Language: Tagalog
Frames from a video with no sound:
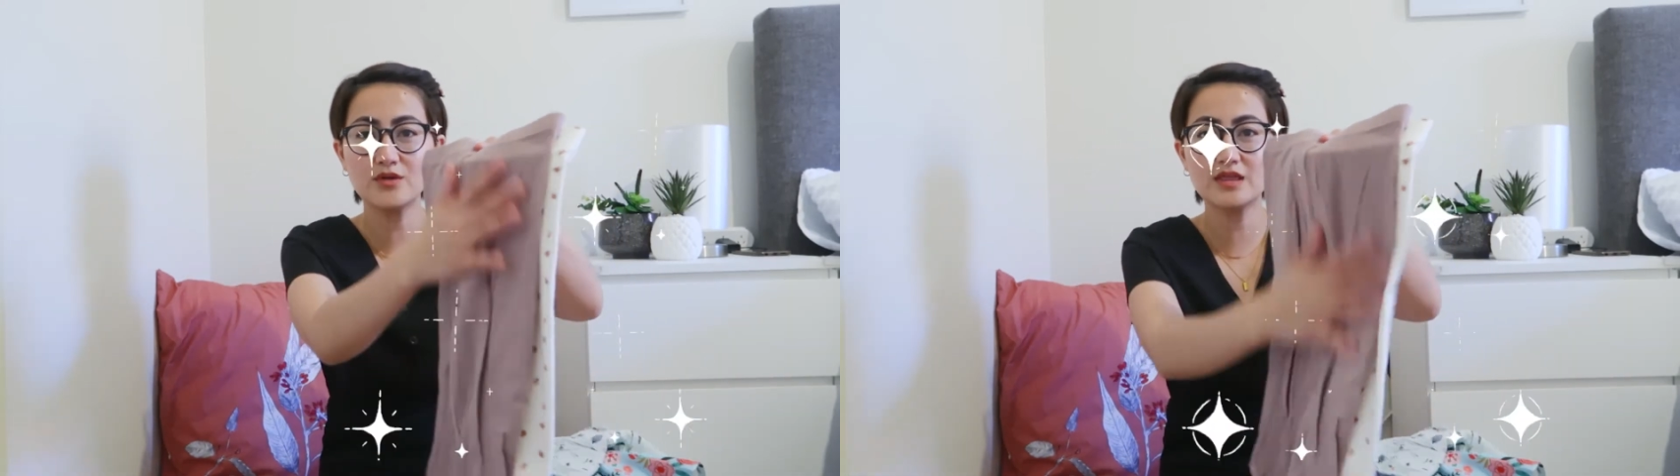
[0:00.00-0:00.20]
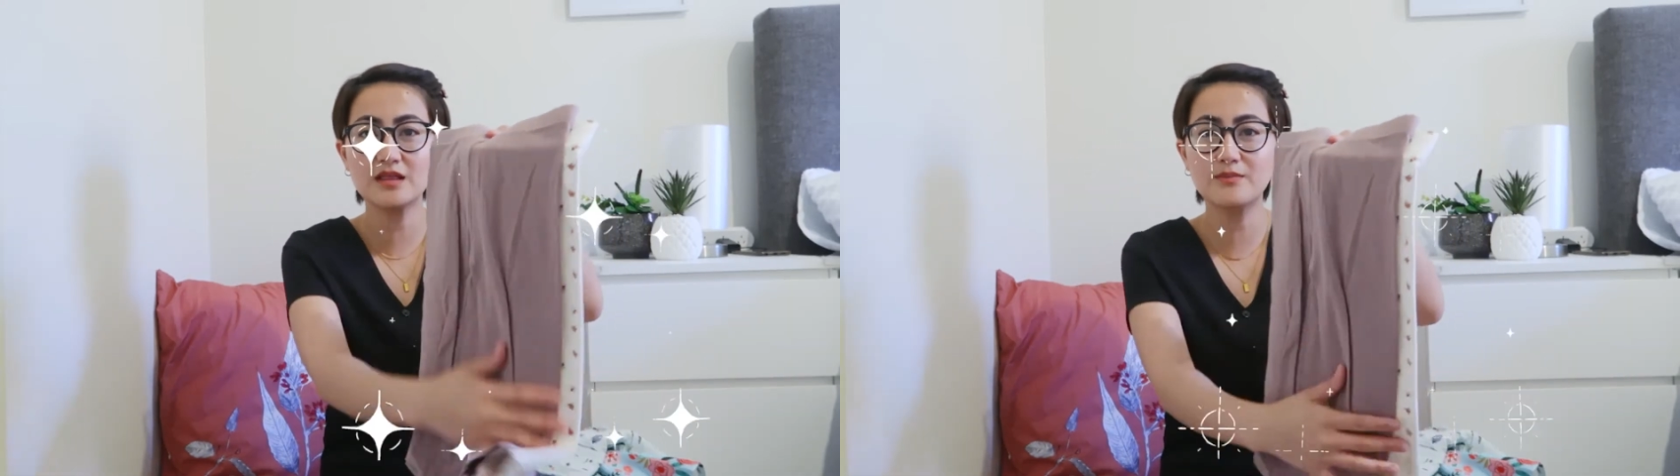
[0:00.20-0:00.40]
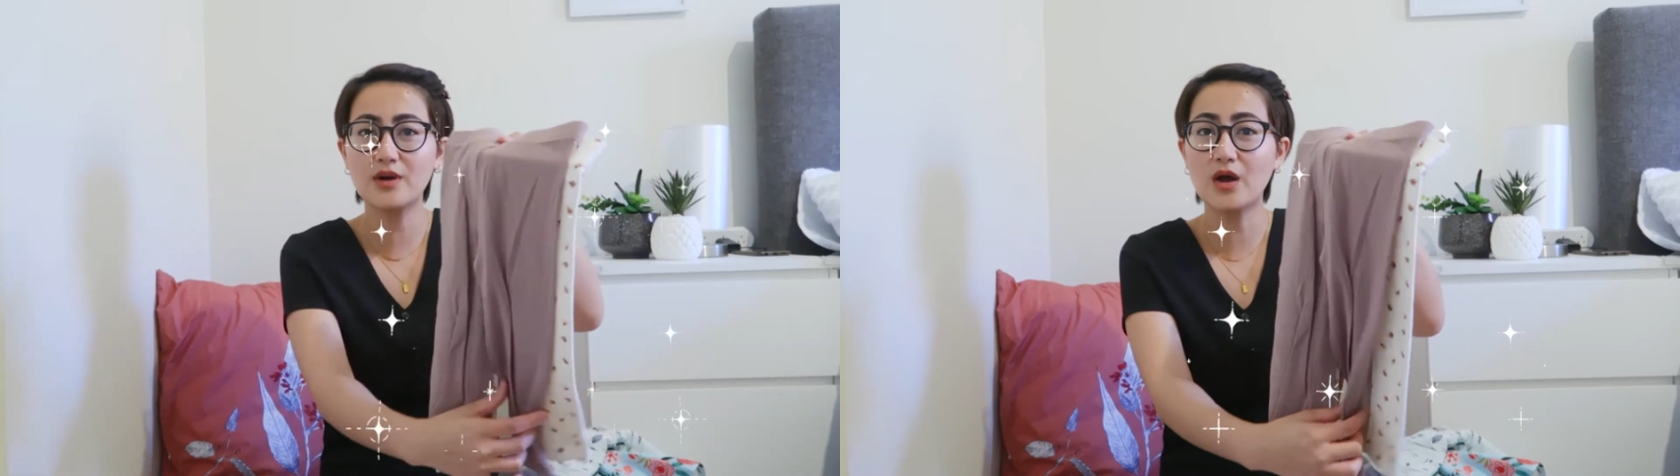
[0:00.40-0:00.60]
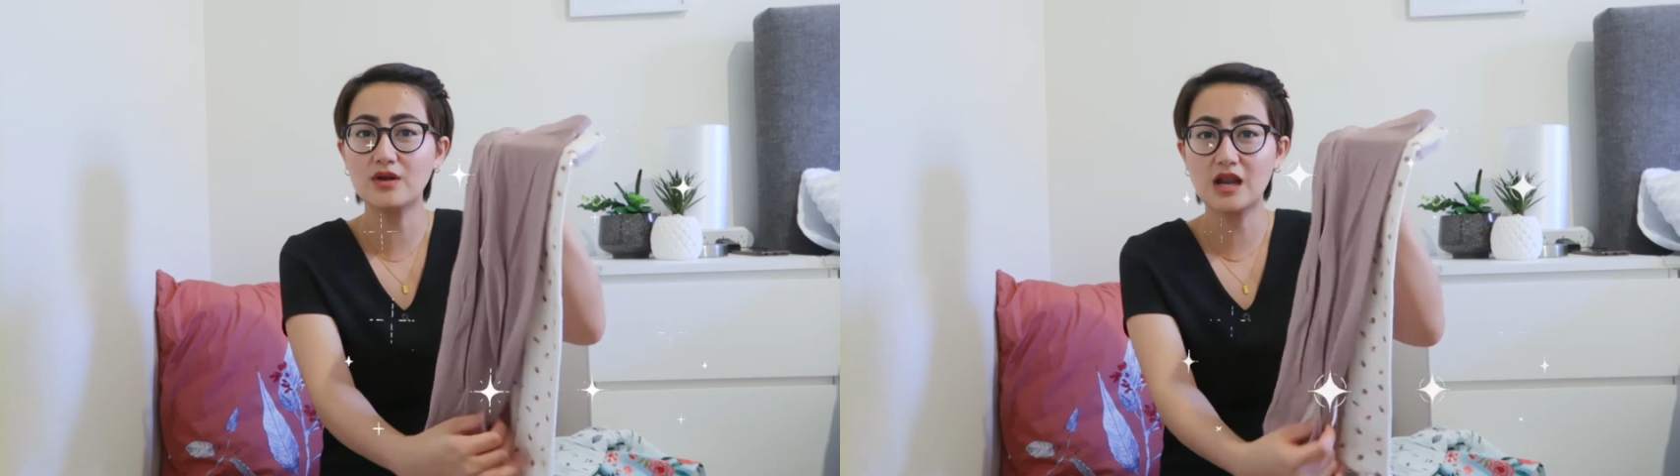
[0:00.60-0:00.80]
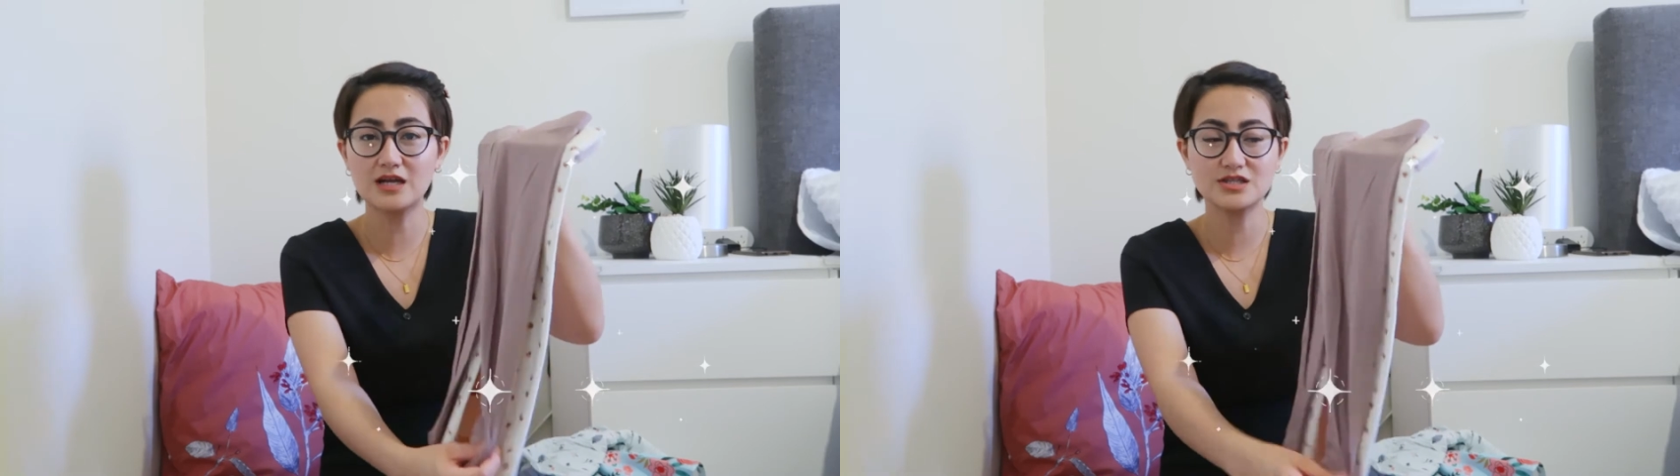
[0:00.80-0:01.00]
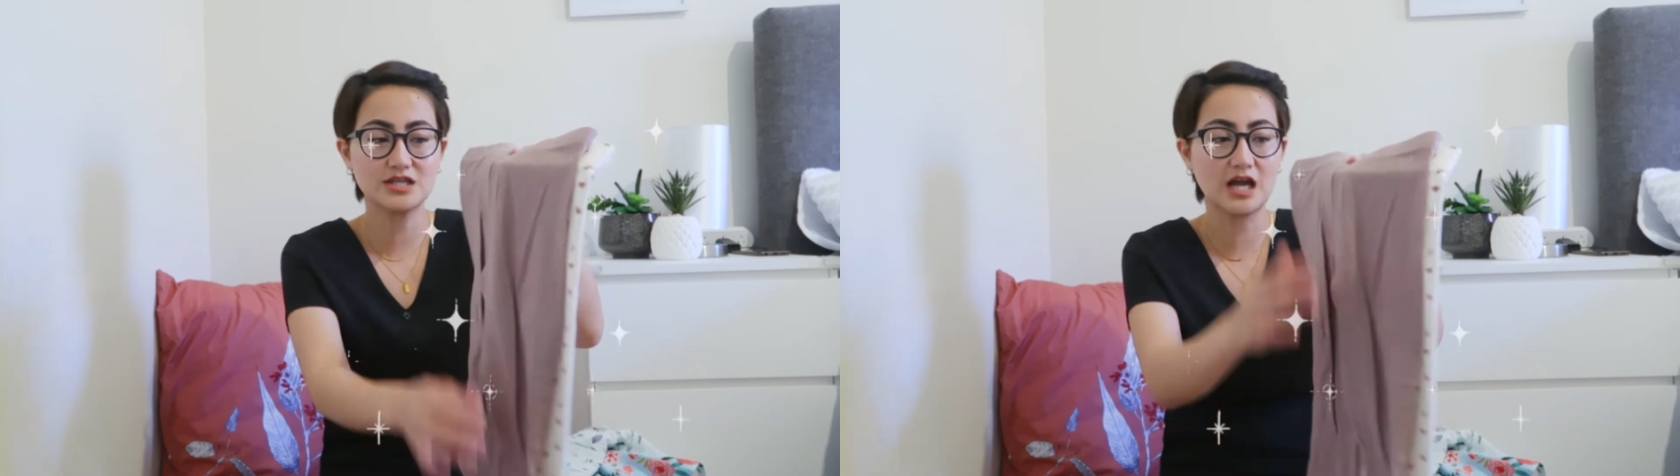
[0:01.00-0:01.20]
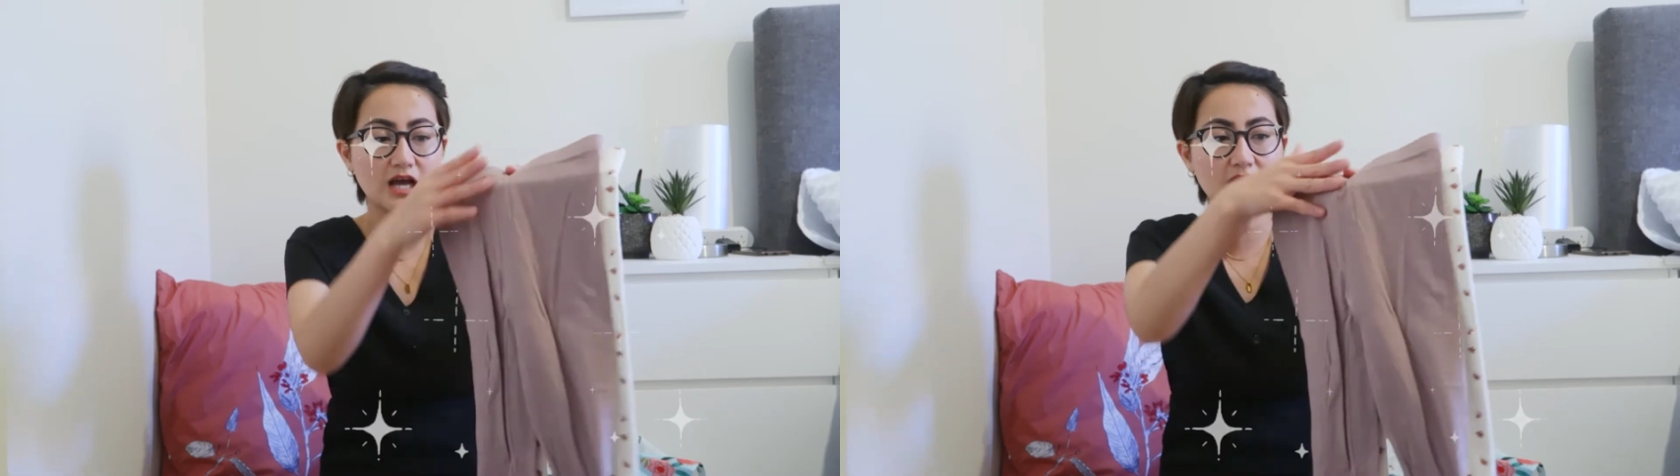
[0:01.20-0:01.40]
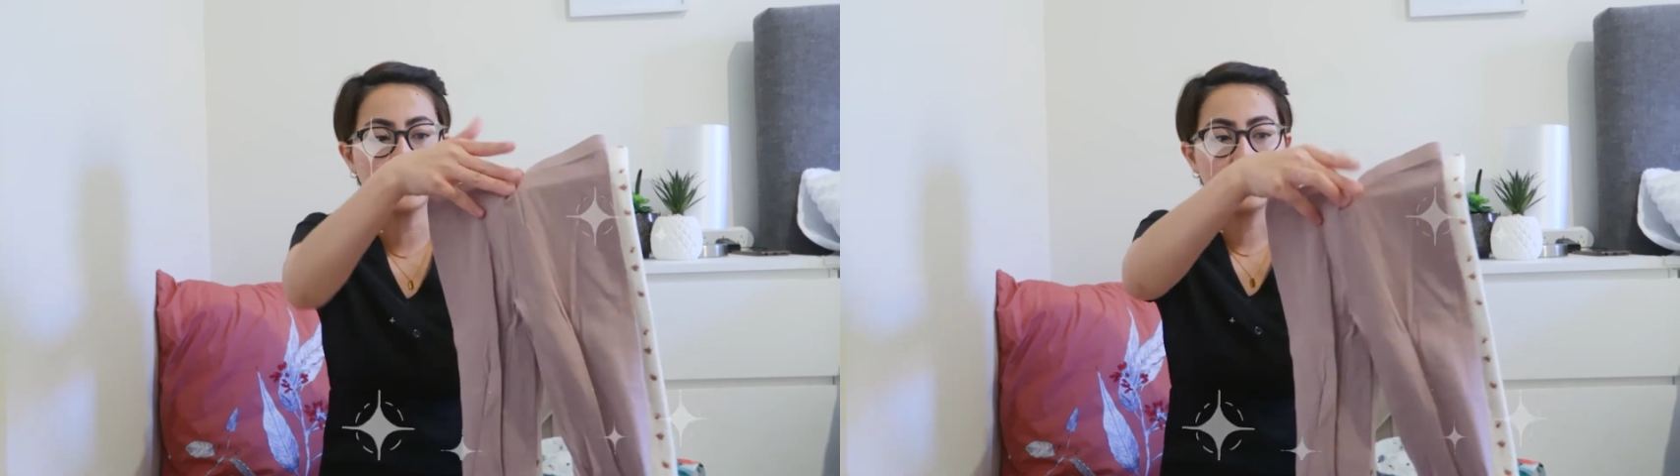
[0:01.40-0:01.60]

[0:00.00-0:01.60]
muted brown lang siya.